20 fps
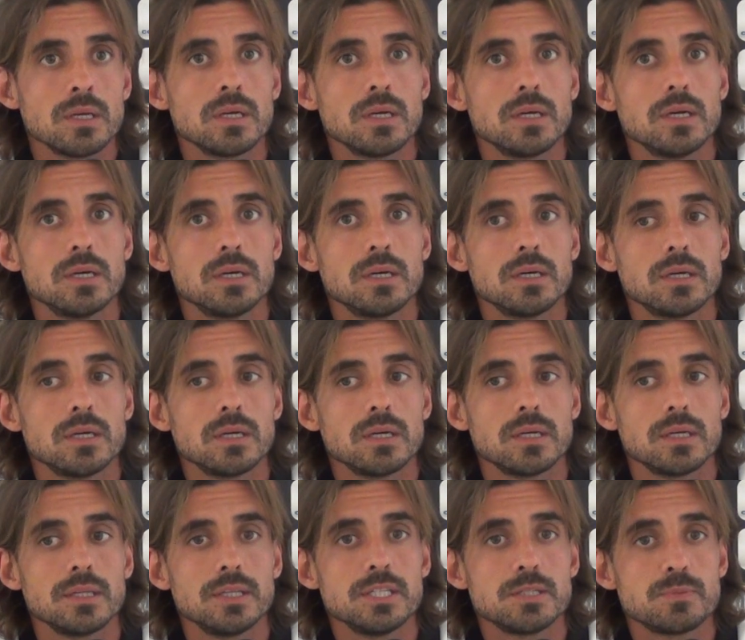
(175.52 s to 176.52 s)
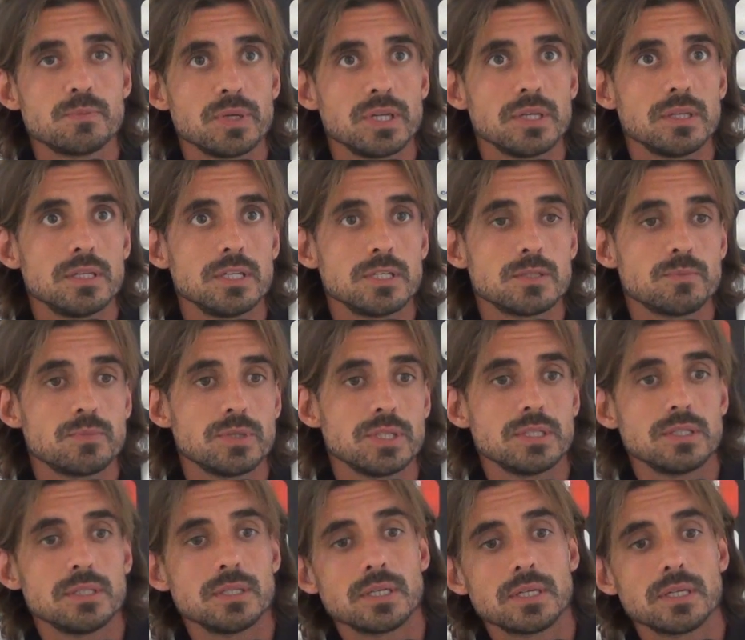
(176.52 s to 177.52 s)
eh, di, spi di,
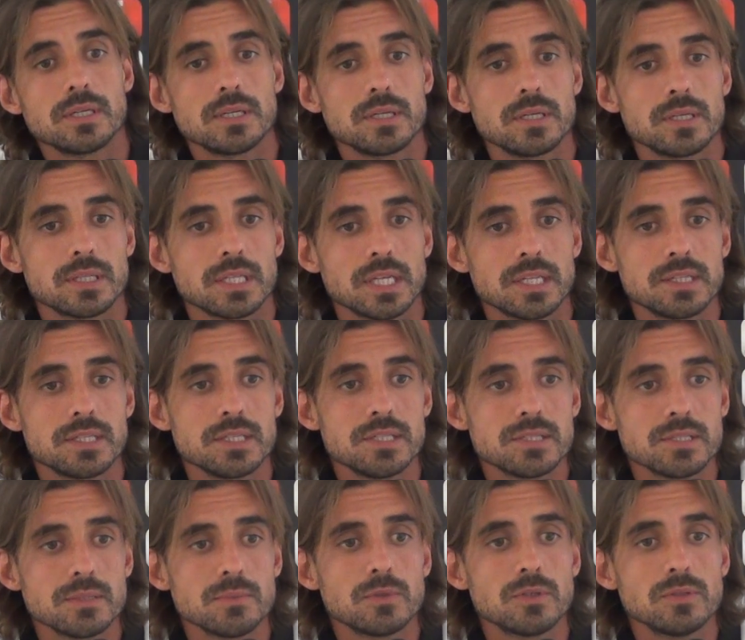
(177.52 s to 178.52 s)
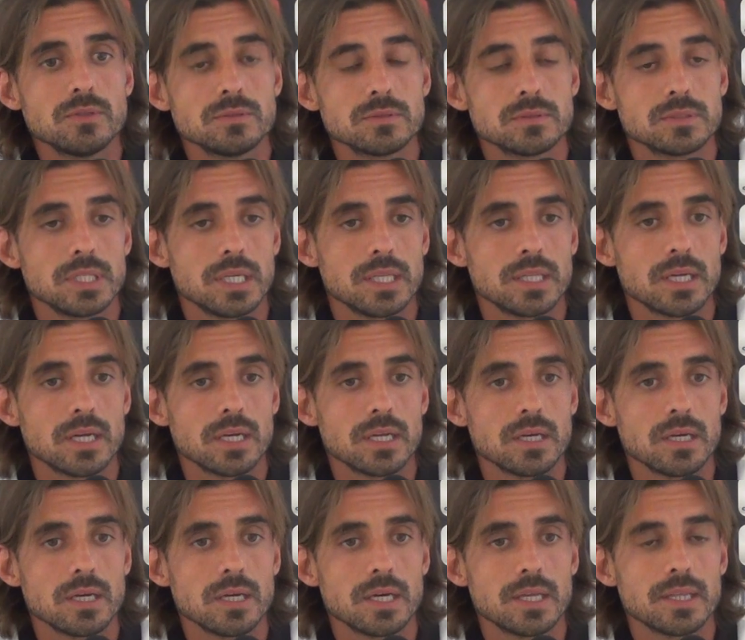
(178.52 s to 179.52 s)
spingere tantissimo, di
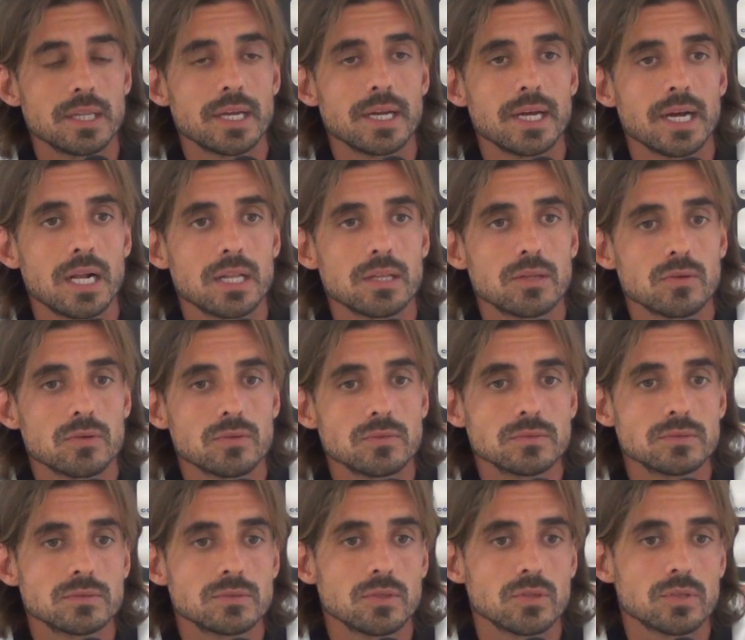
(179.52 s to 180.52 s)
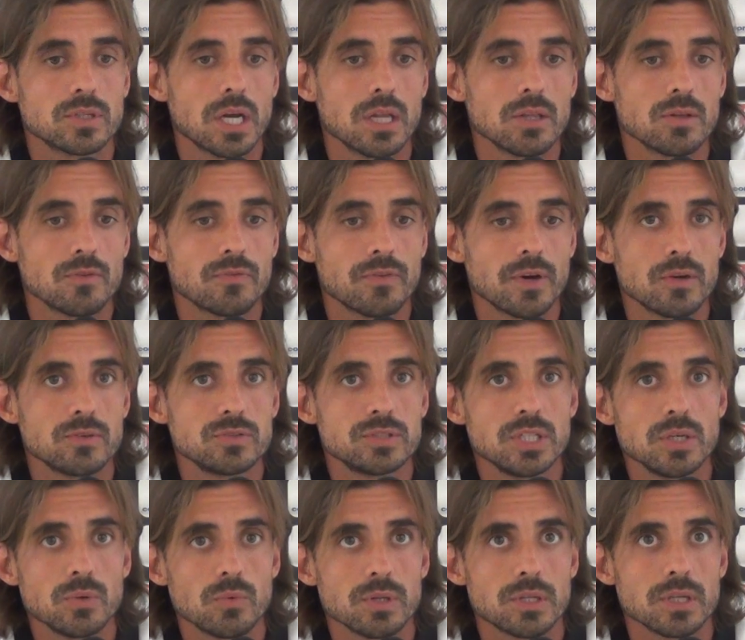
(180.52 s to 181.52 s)
andare, andare, alto, non tanto fare un
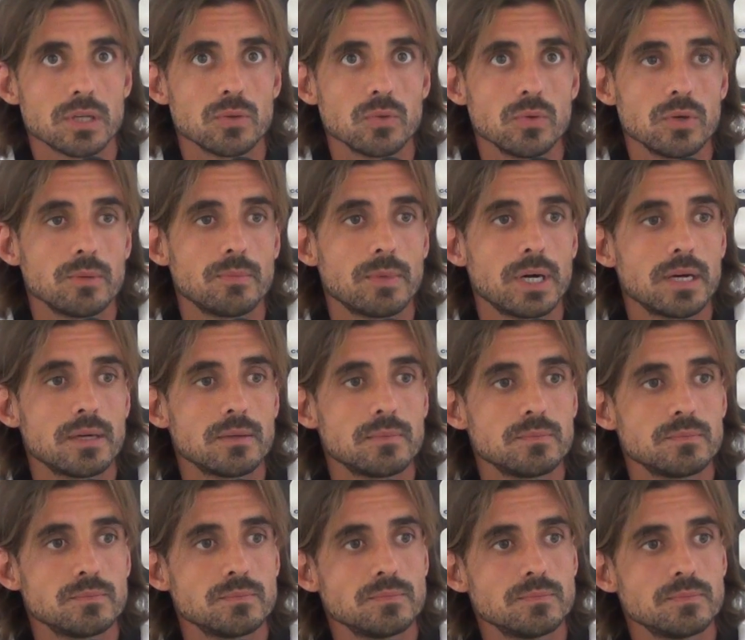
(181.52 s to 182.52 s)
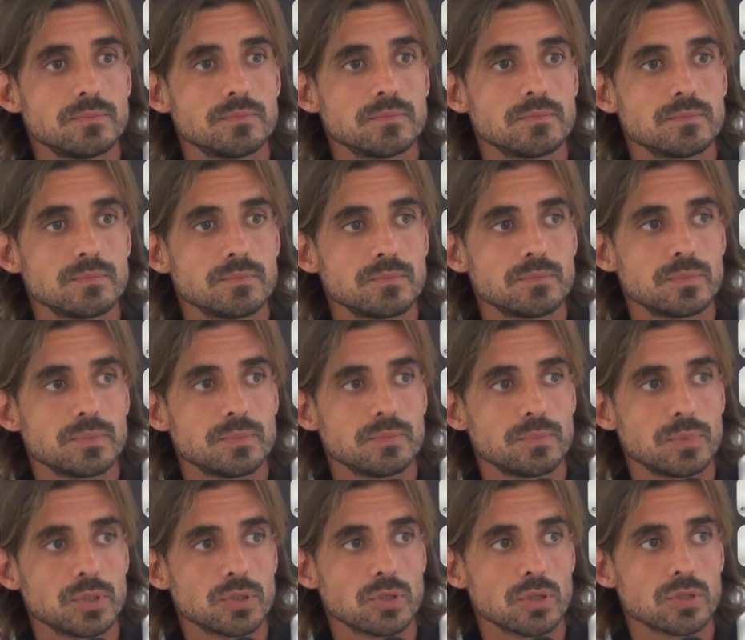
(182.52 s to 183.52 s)
5-3-2 ma
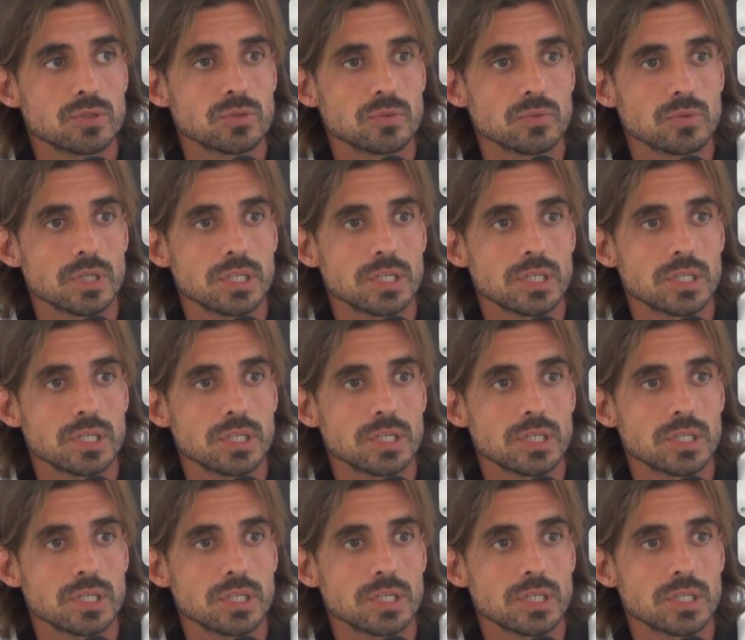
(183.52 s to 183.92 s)
piuttosto un